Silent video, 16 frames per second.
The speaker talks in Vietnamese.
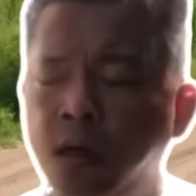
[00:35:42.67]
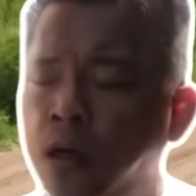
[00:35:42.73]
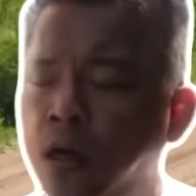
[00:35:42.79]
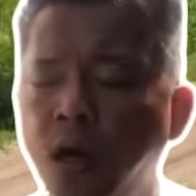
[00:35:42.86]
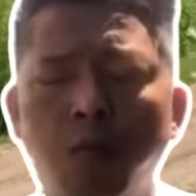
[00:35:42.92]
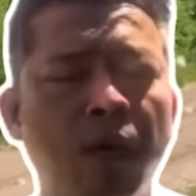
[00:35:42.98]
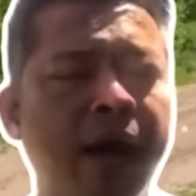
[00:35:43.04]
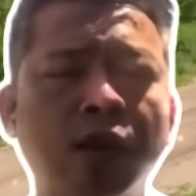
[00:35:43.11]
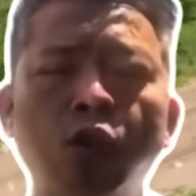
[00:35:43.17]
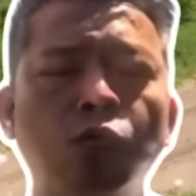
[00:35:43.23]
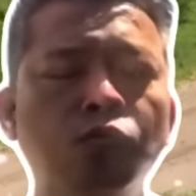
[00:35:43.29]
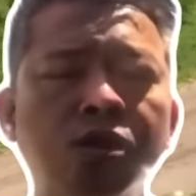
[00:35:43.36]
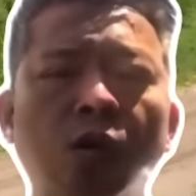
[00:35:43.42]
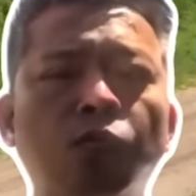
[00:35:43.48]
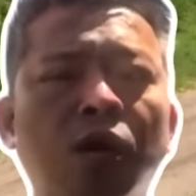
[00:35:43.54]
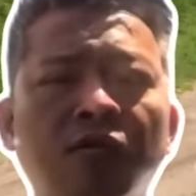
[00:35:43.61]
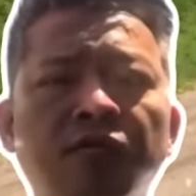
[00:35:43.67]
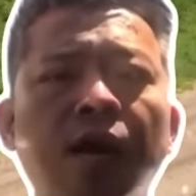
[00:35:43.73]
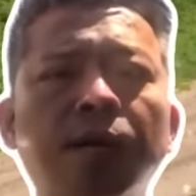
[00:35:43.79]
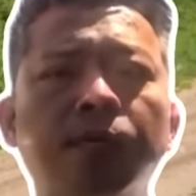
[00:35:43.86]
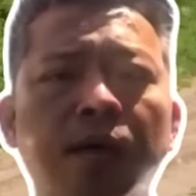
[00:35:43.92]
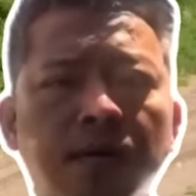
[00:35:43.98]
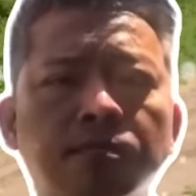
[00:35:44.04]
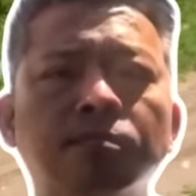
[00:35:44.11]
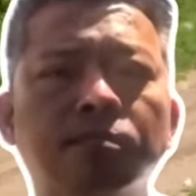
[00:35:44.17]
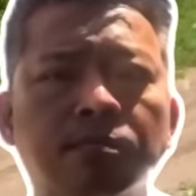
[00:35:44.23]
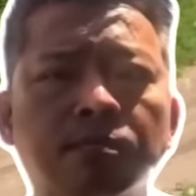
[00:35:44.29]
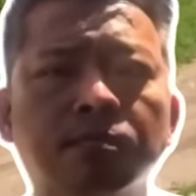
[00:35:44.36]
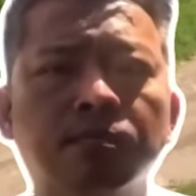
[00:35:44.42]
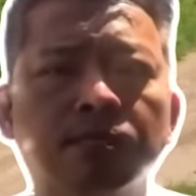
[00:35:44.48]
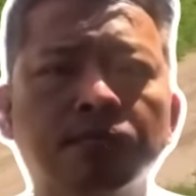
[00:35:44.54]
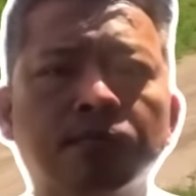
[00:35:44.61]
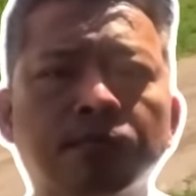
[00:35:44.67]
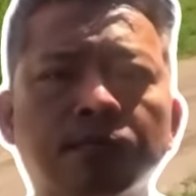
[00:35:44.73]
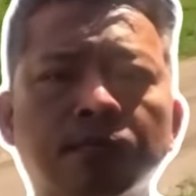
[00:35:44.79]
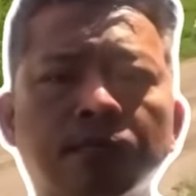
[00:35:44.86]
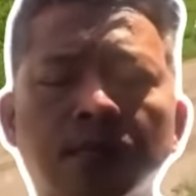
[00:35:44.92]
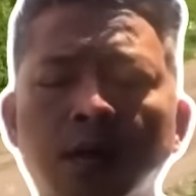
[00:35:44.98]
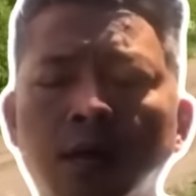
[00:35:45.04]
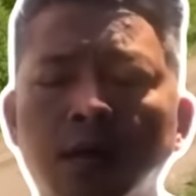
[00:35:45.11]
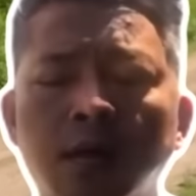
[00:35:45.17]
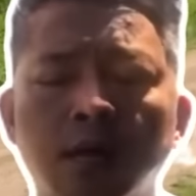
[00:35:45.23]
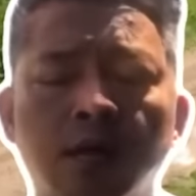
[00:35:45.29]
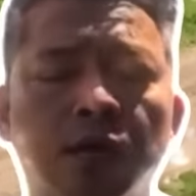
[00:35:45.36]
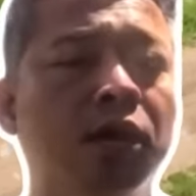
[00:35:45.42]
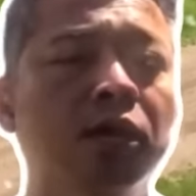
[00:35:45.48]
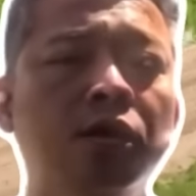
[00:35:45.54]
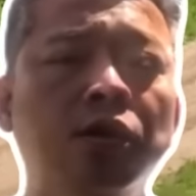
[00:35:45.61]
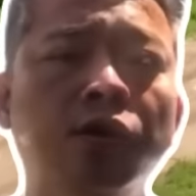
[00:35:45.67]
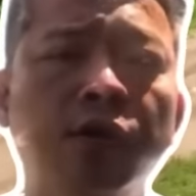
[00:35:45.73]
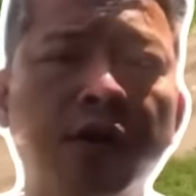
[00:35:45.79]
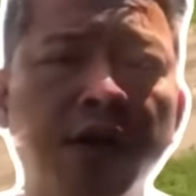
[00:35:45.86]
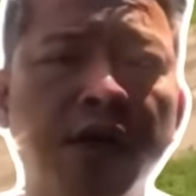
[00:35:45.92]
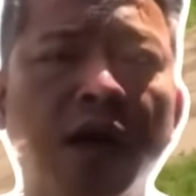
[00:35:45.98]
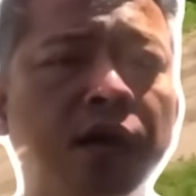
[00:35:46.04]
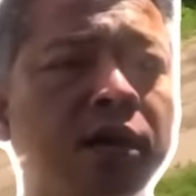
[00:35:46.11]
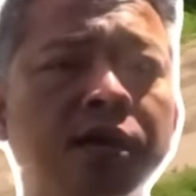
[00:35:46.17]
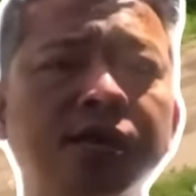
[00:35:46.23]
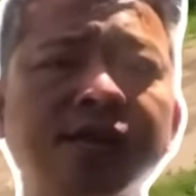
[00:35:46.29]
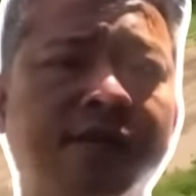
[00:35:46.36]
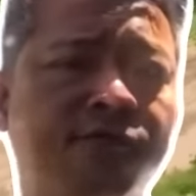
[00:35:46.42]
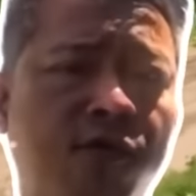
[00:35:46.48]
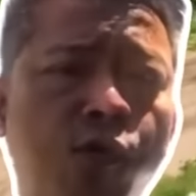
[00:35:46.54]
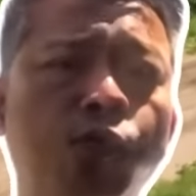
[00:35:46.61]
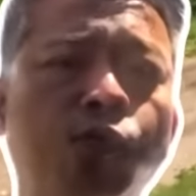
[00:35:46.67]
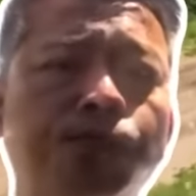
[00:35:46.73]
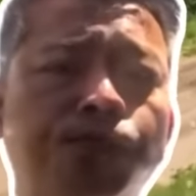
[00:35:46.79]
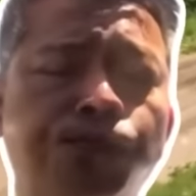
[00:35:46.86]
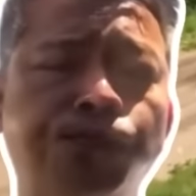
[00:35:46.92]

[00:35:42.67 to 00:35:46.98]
không ai tôn trọng luật pháp hết. Từ người dân đến chính phủ.